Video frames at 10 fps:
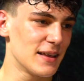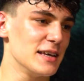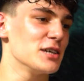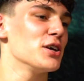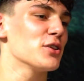
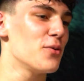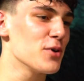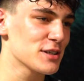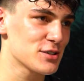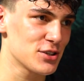Jeszcze tylko
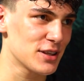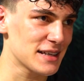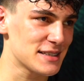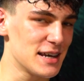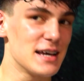mogę coś
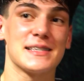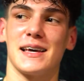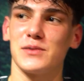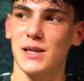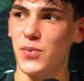dodać,
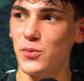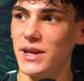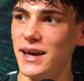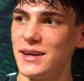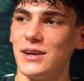zanim
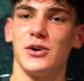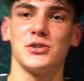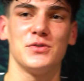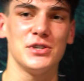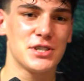zapomnę.
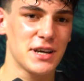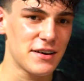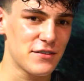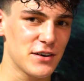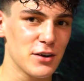
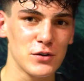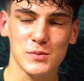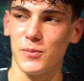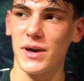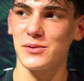Oczywiście w ringu
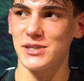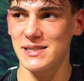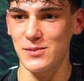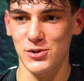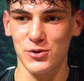wspomniałem, że
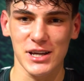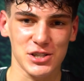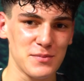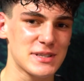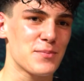jestem
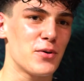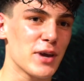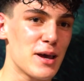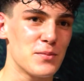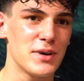żołnierzem i
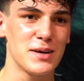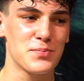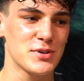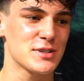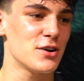zapomniałem y,
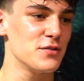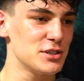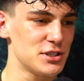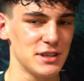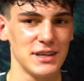
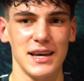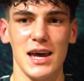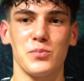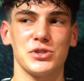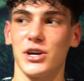pozdrowić i
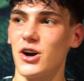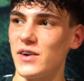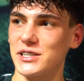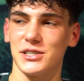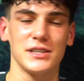
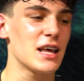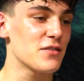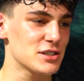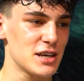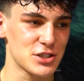podziękować
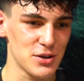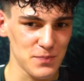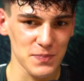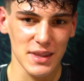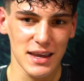najważniejszym